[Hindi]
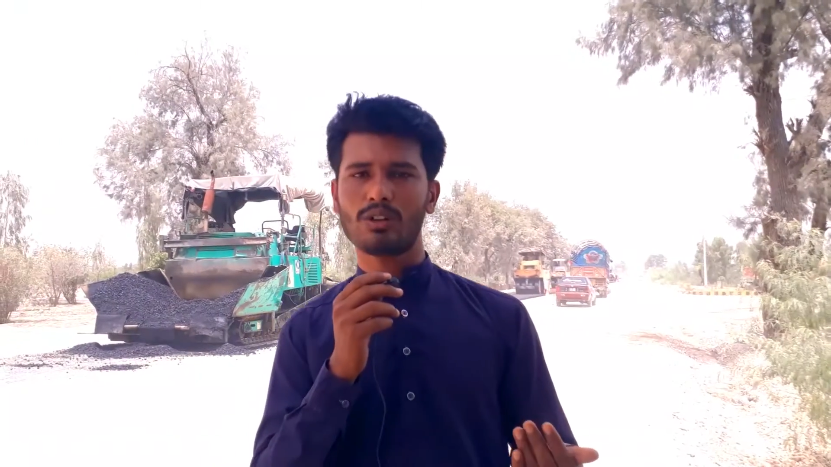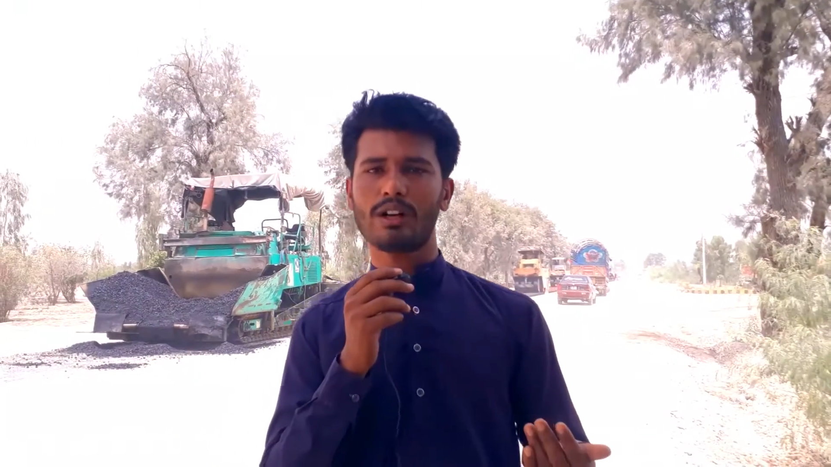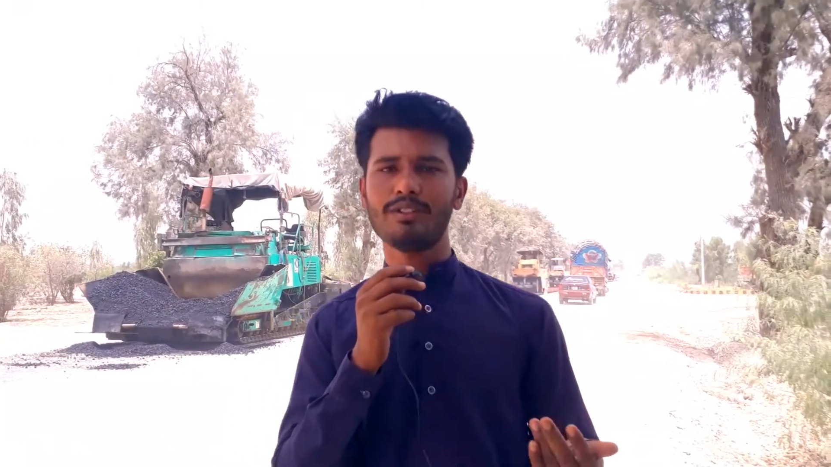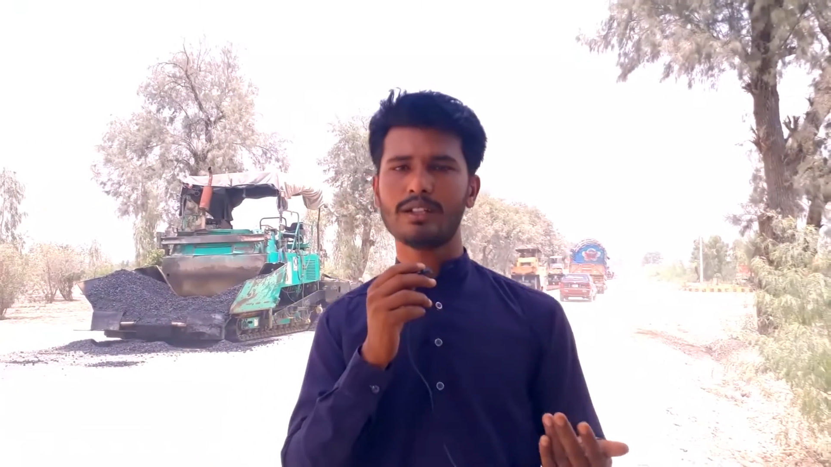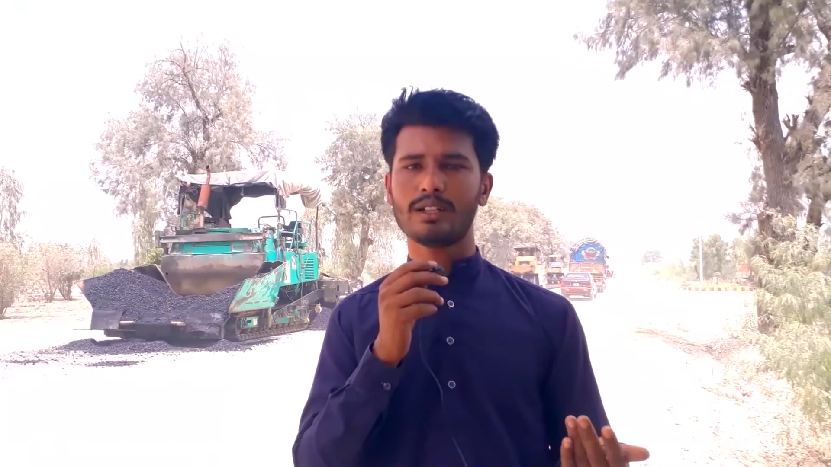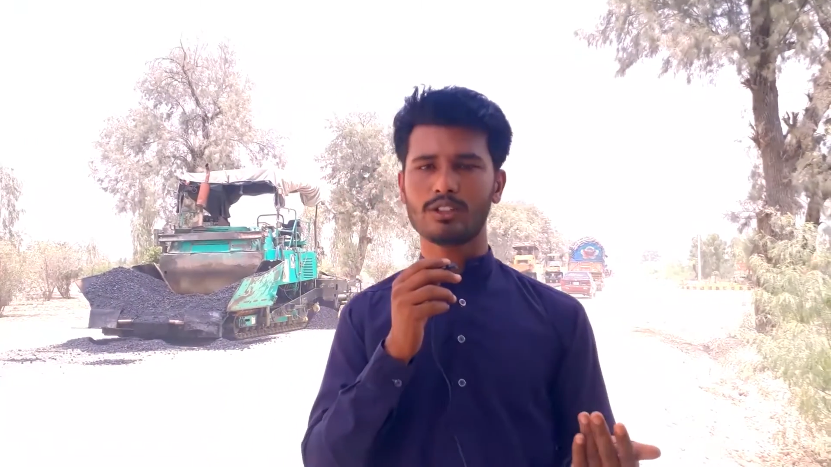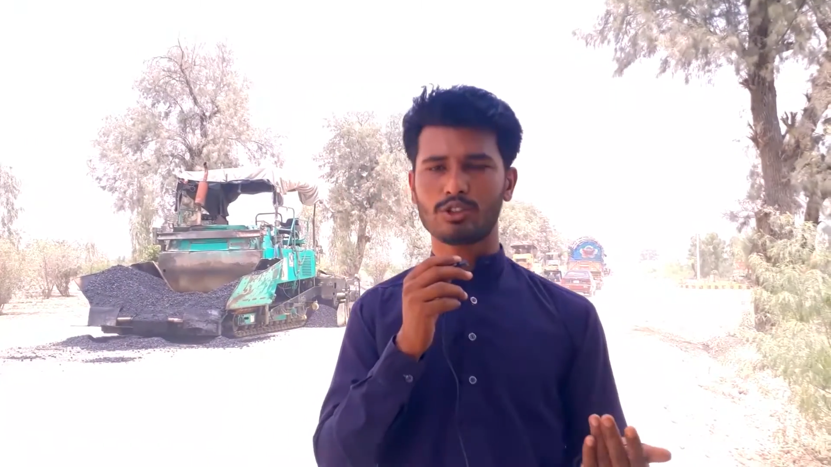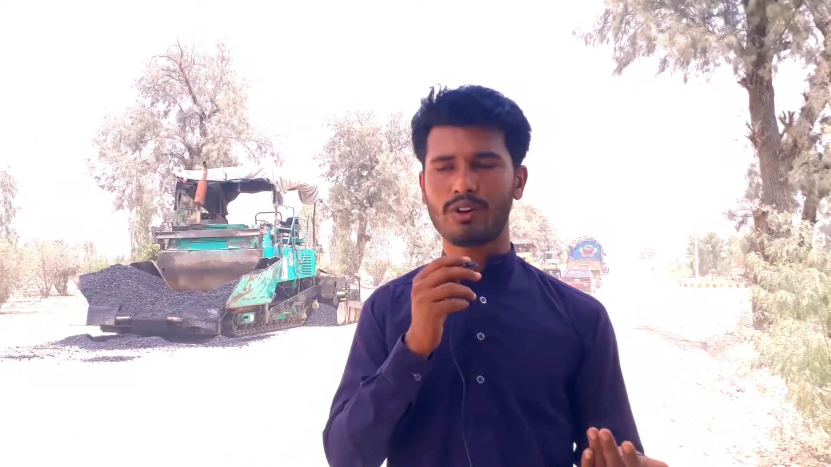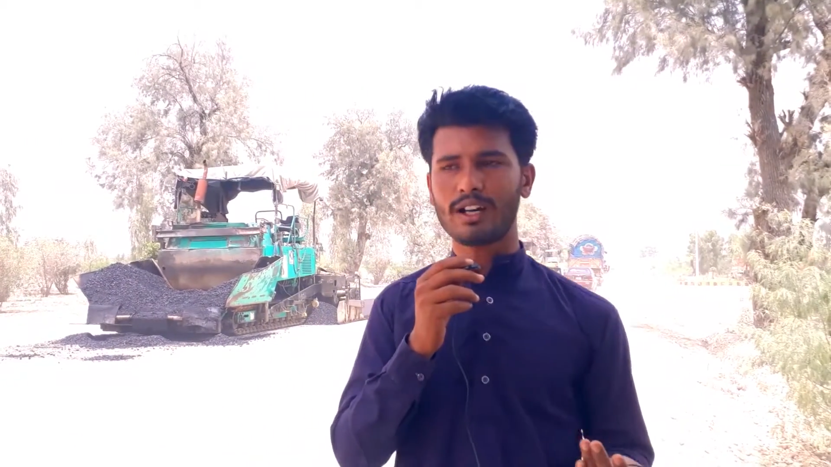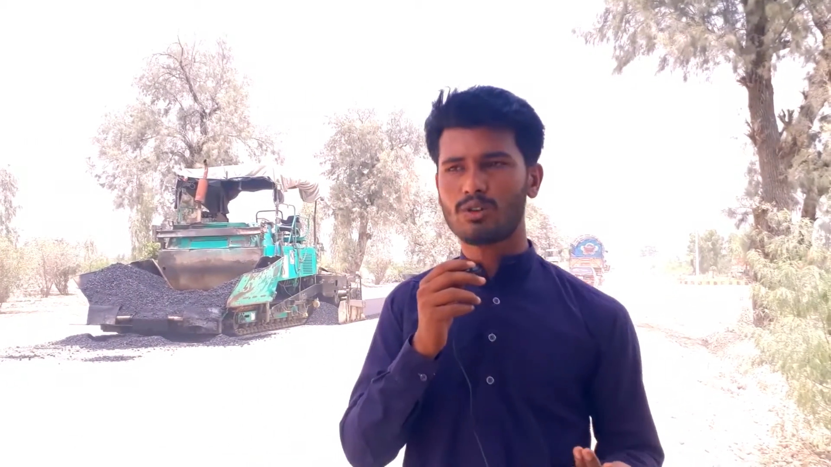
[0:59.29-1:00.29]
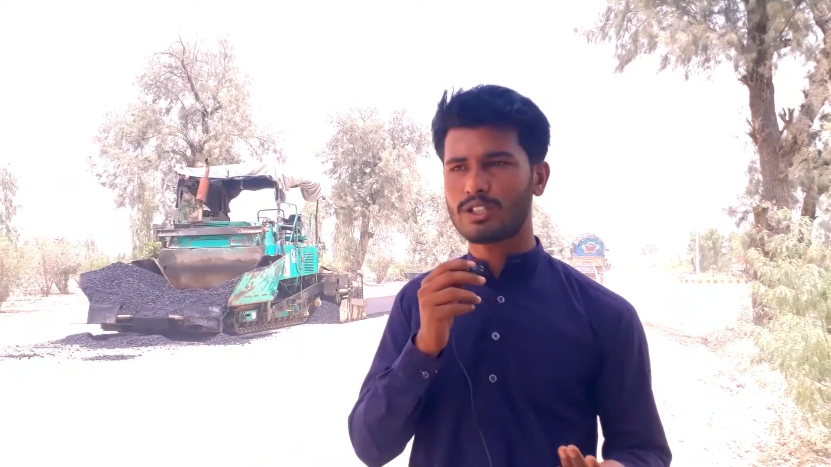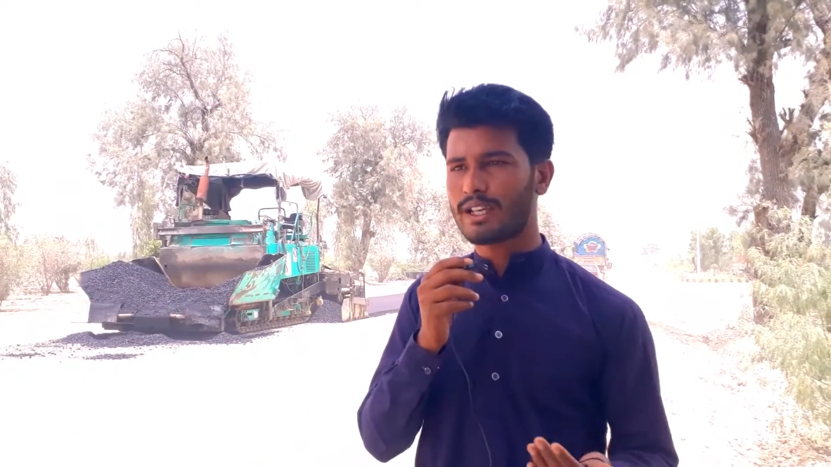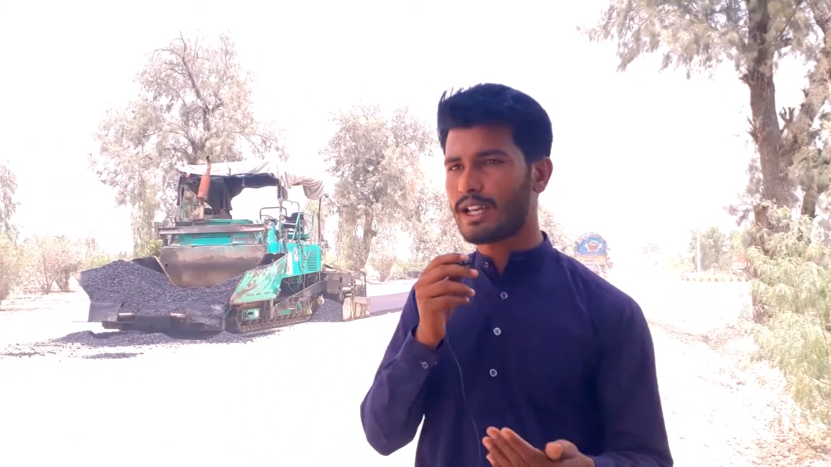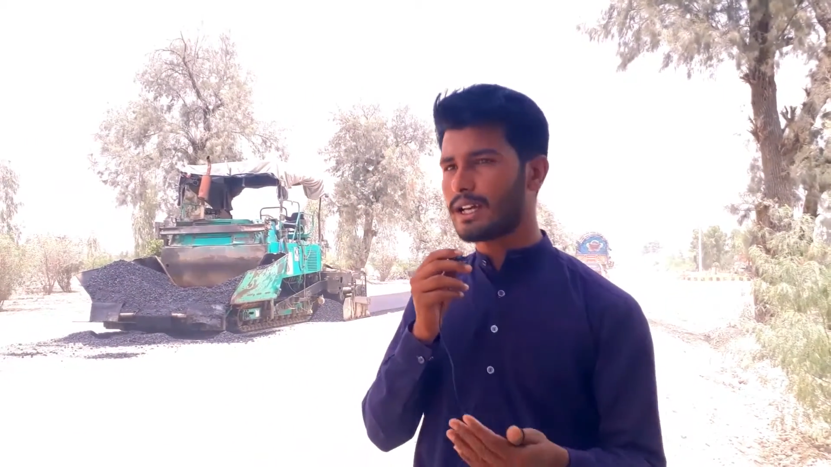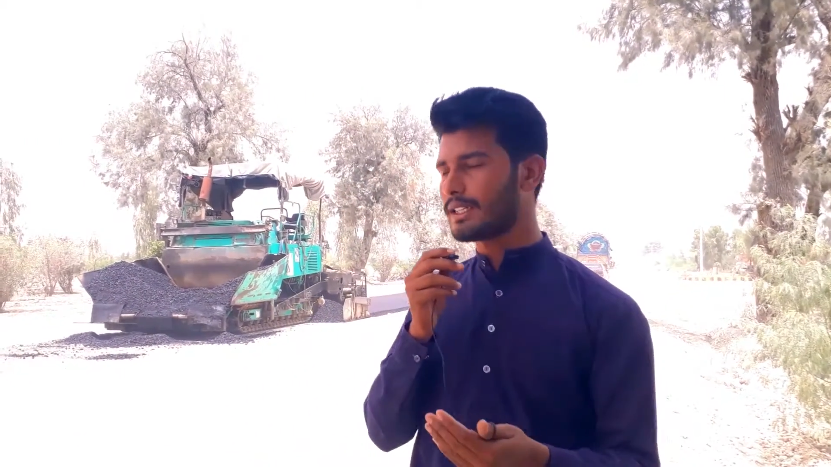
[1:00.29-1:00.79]
वो काफ़ी दुशवार हो
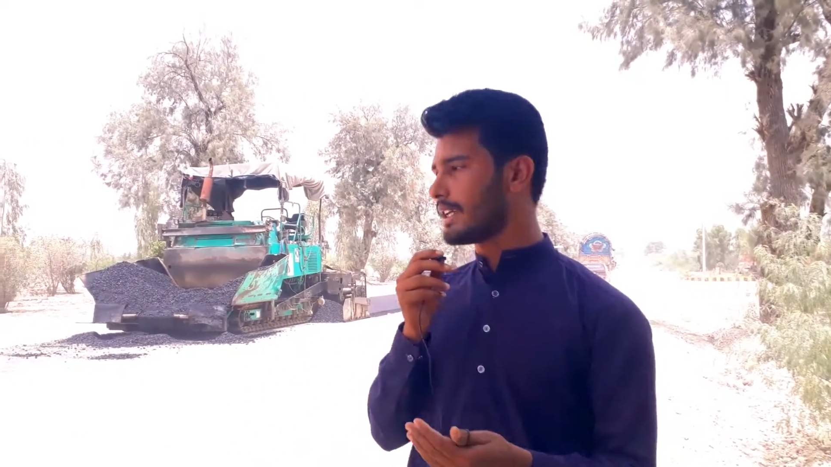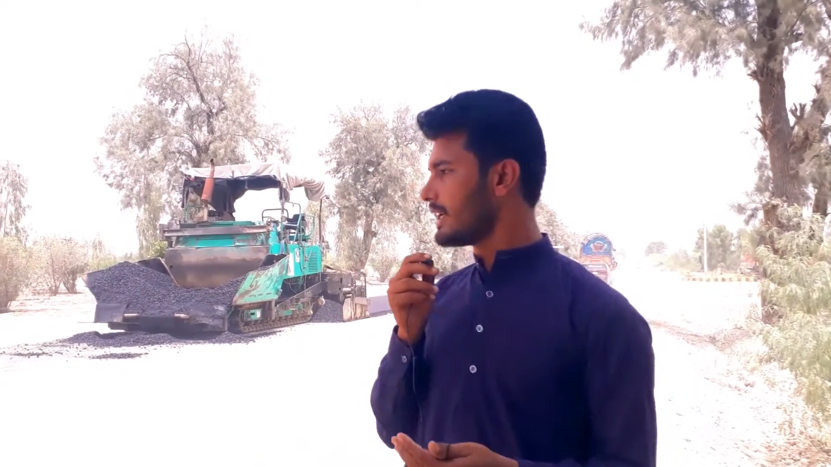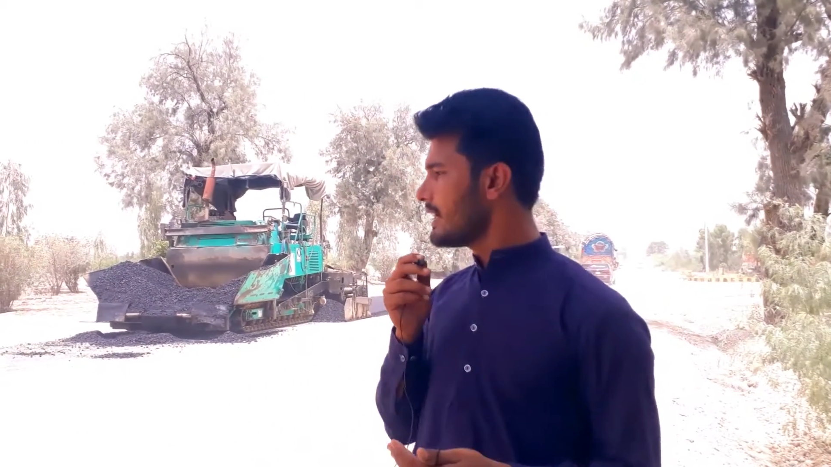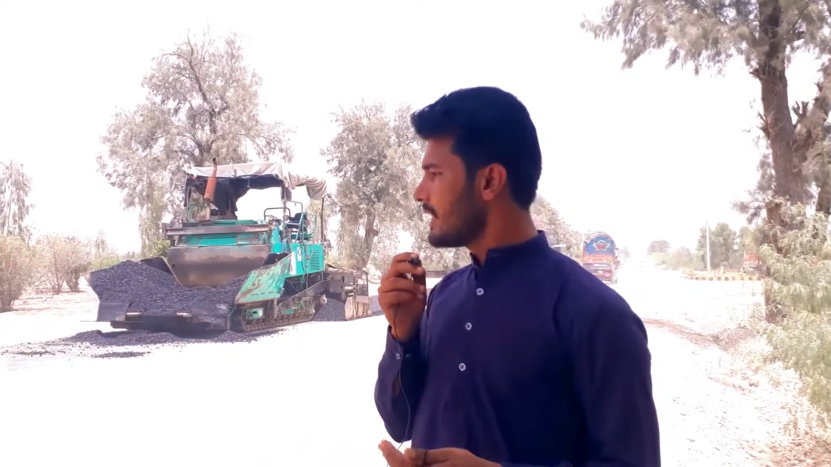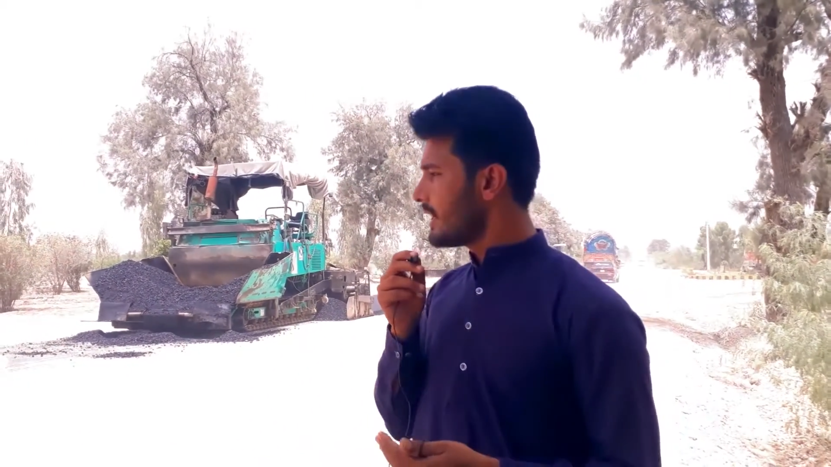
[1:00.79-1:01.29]
जाएंगे अगर ये